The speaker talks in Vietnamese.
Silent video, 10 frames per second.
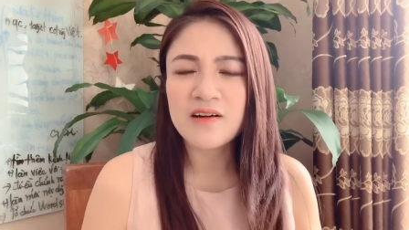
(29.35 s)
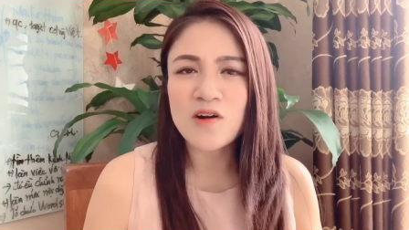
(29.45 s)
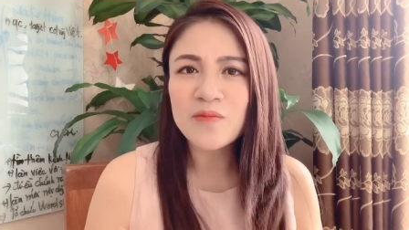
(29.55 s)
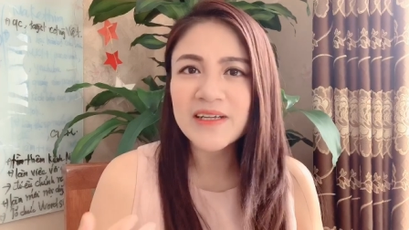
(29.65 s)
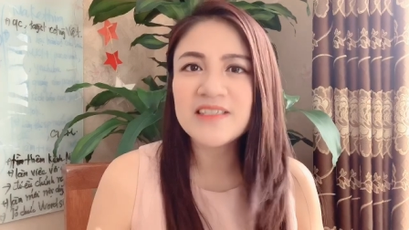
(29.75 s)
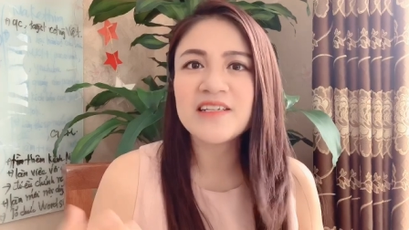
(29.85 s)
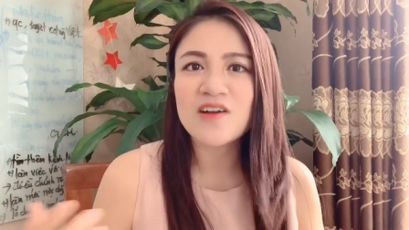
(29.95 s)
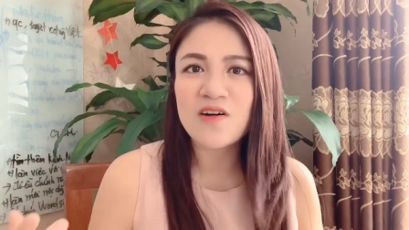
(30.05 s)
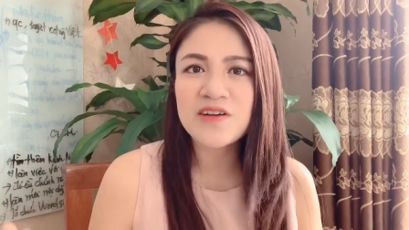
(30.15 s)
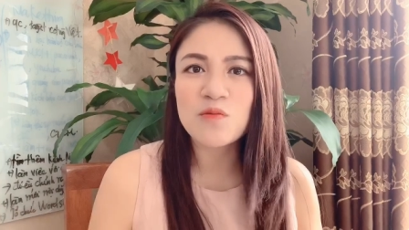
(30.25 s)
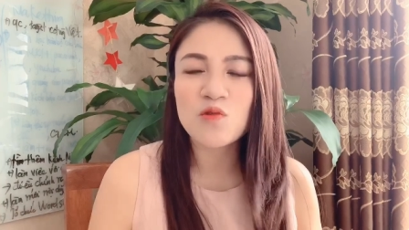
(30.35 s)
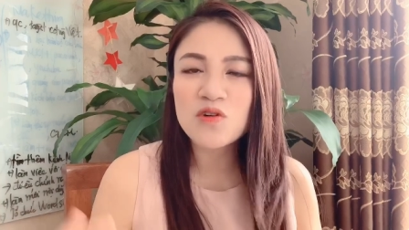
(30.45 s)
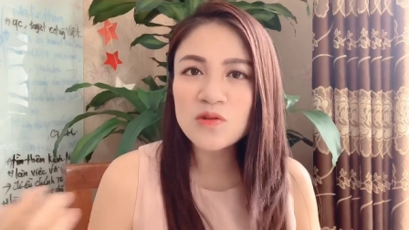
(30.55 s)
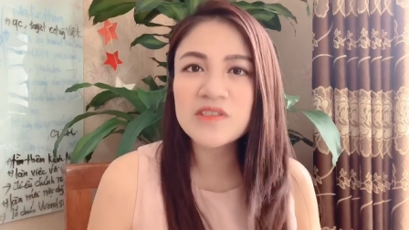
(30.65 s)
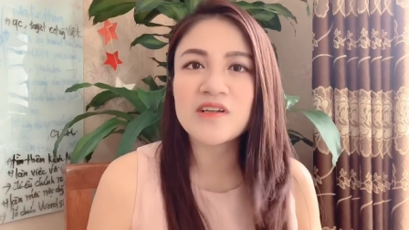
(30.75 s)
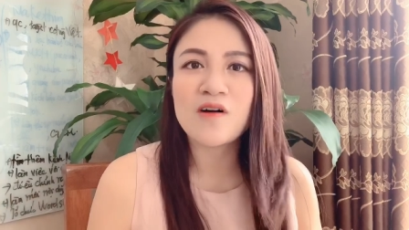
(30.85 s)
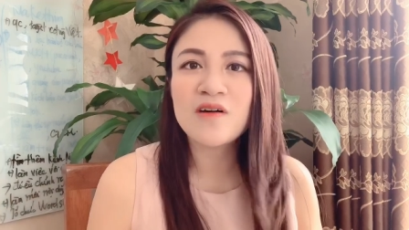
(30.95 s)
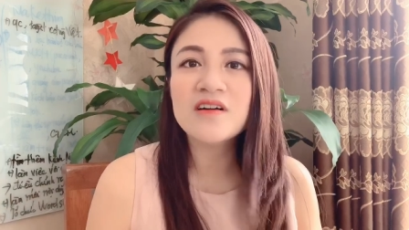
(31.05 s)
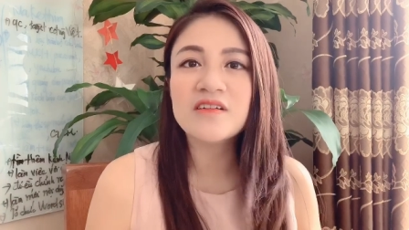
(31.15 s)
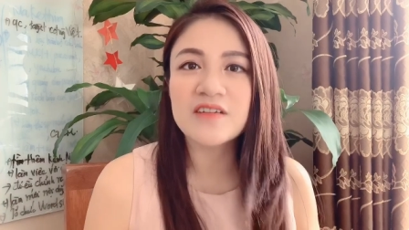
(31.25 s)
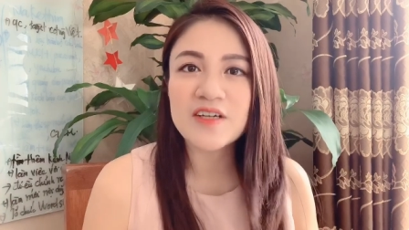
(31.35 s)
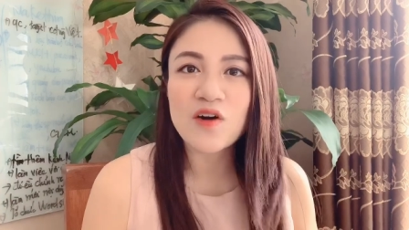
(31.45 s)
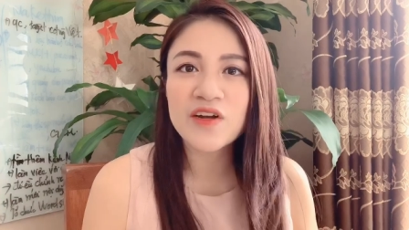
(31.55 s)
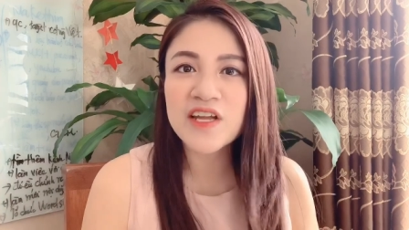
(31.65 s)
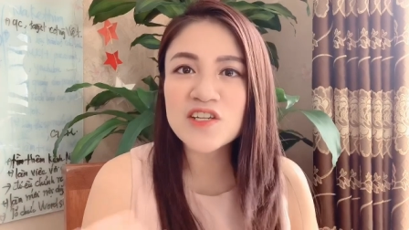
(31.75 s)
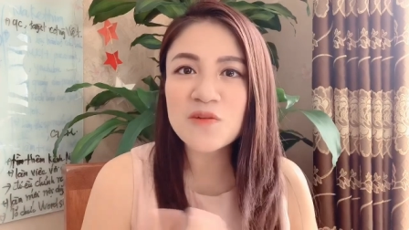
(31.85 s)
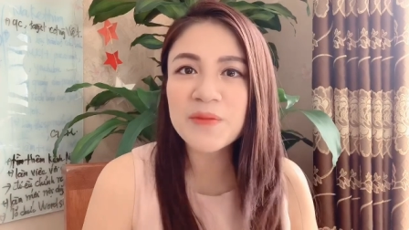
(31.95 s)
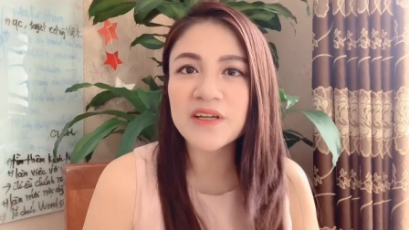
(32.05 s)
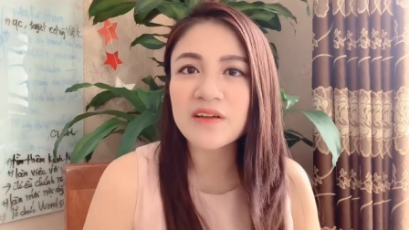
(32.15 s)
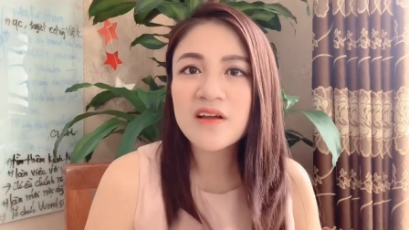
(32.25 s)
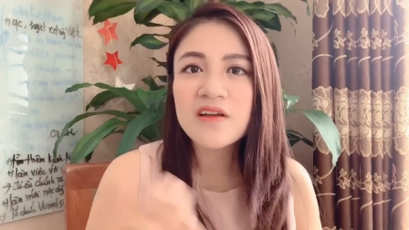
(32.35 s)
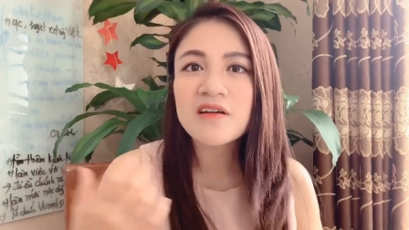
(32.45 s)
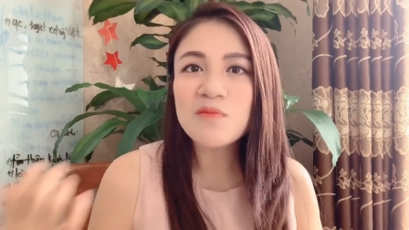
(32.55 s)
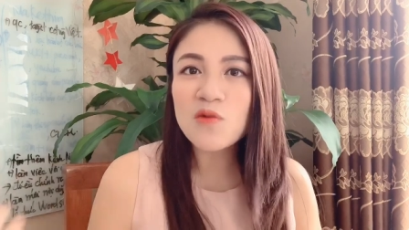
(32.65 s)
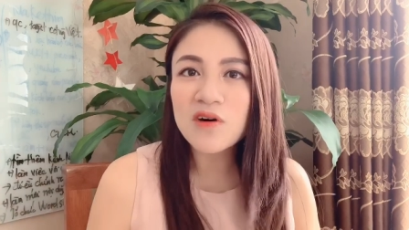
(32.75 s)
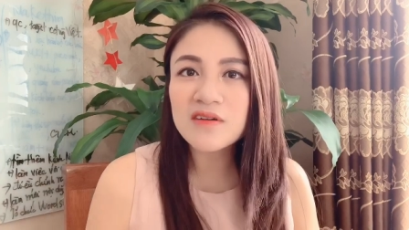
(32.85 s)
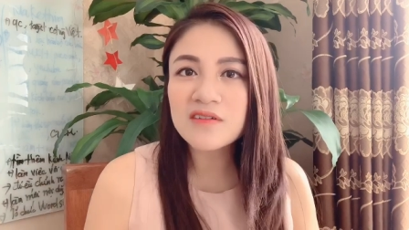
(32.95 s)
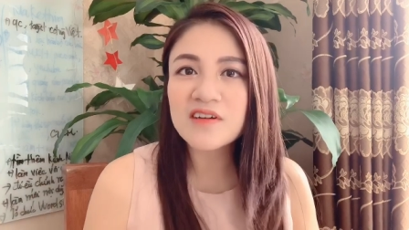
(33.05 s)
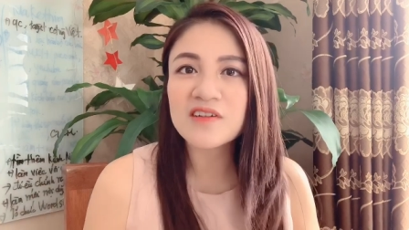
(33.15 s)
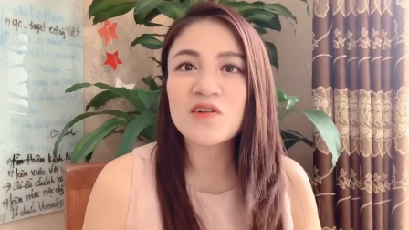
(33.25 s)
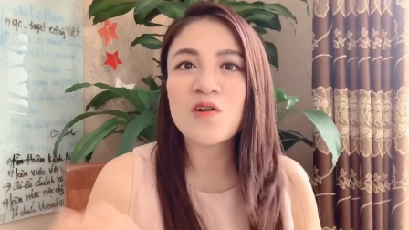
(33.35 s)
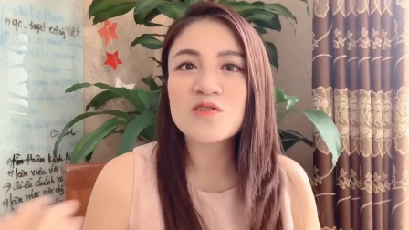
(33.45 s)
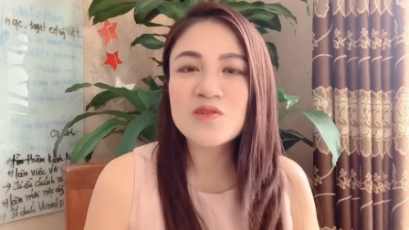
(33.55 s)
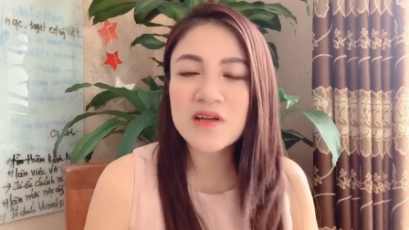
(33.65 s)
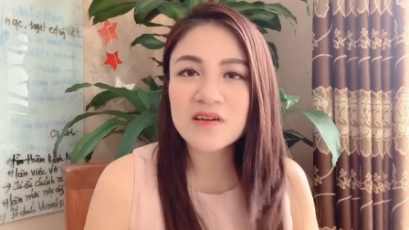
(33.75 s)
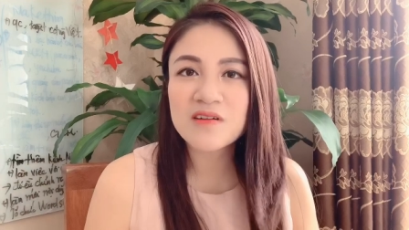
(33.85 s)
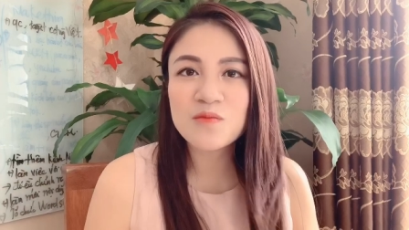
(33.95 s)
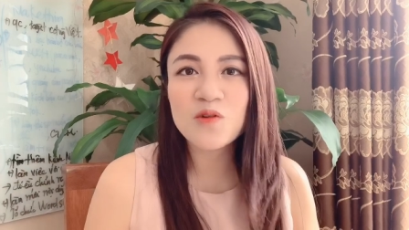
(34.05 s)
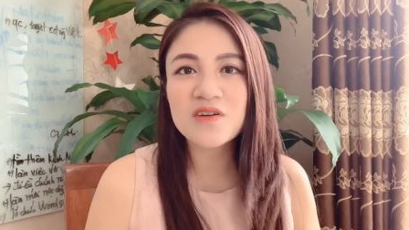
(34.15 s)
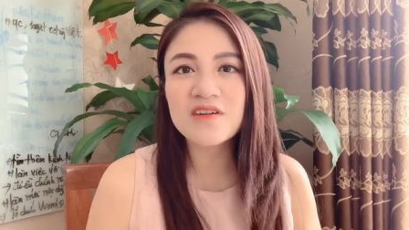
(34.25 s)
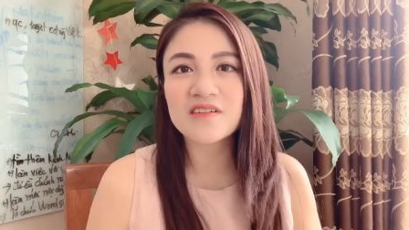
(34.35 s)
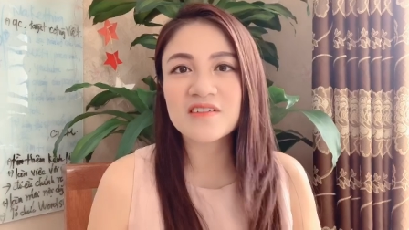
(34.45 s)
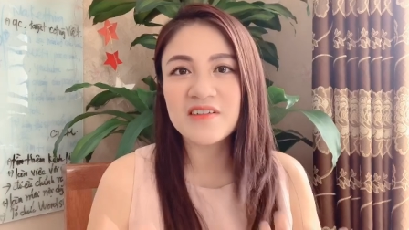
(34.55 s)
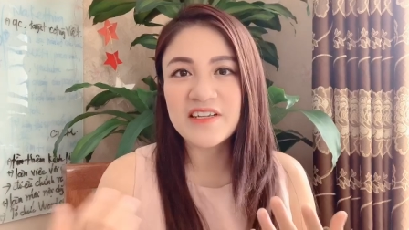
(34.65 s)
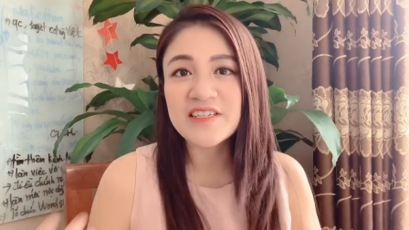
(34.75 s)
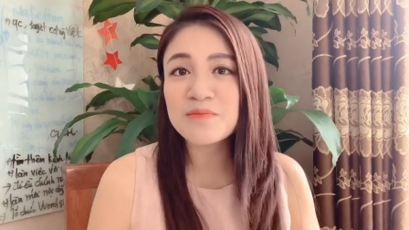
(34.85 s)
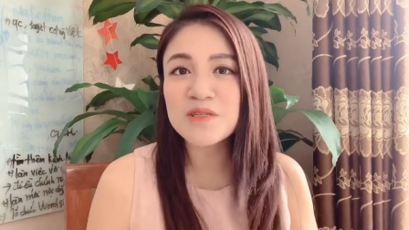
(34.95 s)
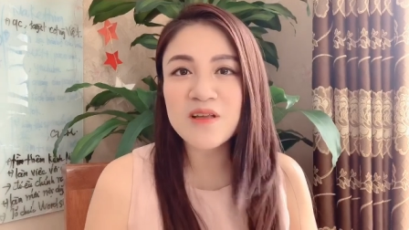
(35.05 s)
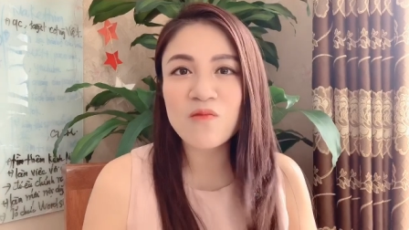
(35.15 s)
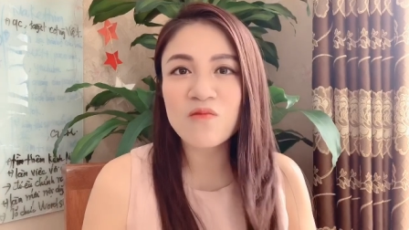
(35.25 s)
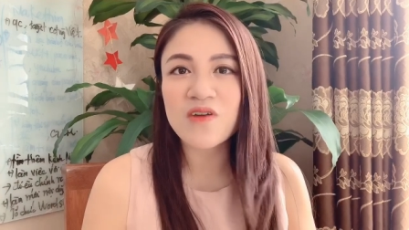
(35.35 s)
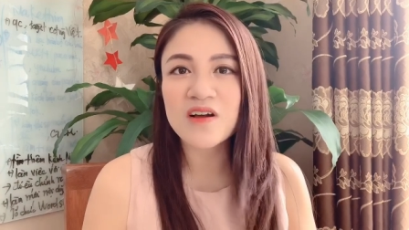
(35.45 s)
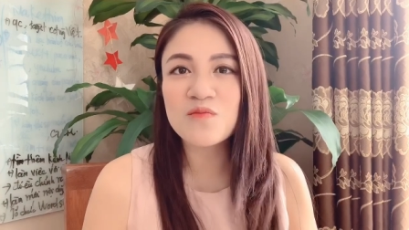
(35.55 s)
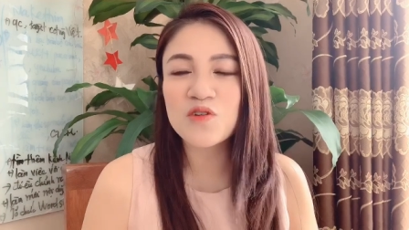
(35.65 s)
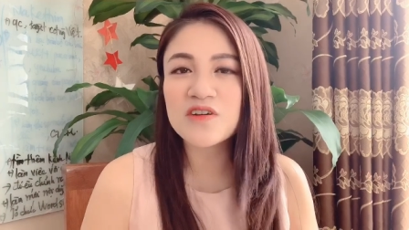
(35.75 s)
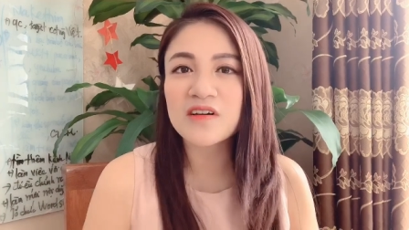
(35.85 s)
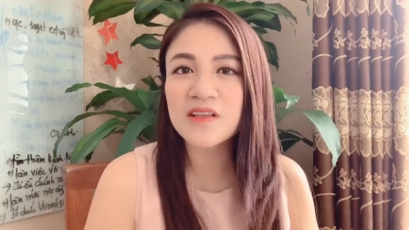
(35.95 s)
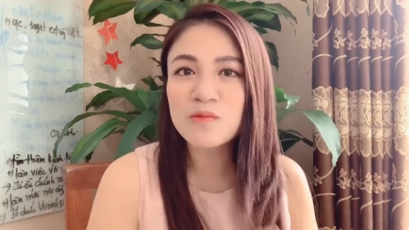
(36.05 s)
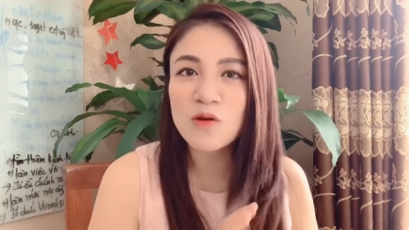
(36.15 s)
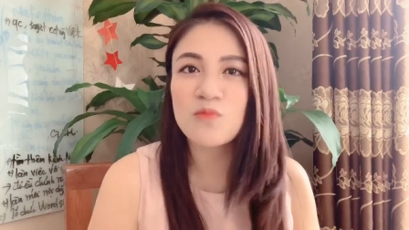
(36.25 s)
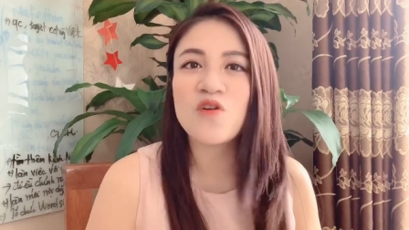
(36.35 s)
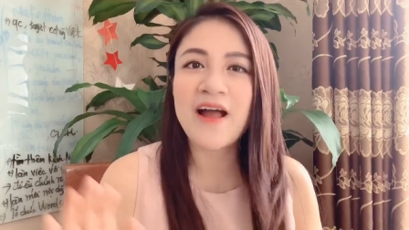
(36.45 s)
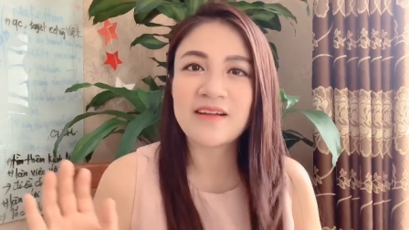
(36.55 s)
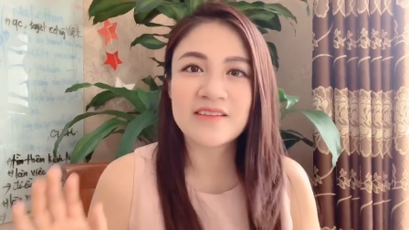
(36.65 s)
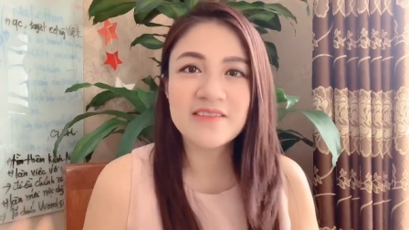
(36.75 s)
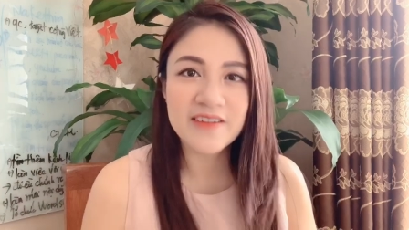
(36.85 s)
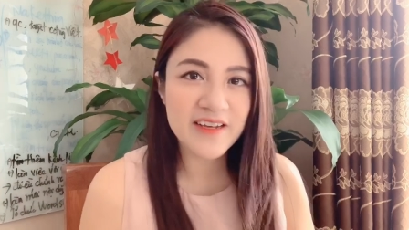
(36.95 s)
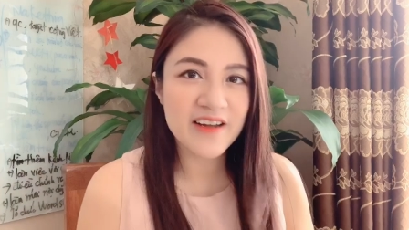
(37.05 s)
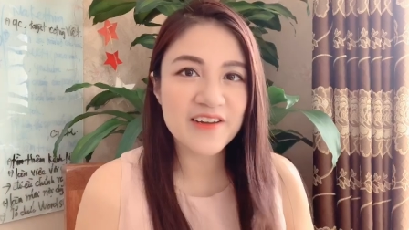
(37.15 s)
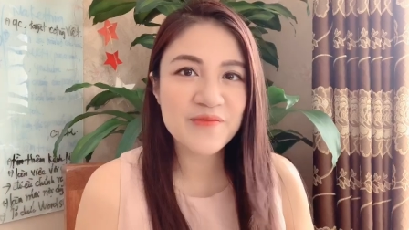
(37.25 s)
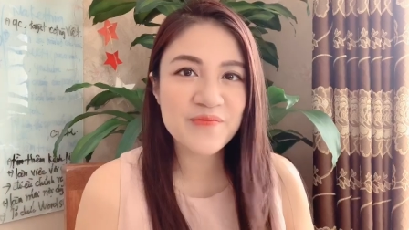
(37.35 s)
có một cái gì đó, điểm cuốn hút gì đó ở người đó khiến cho mình cứ muốn được nói chuyện, cứ muốn được người chăm sóc và cứ muốn được tiếp tục mua hàng từ người ấy.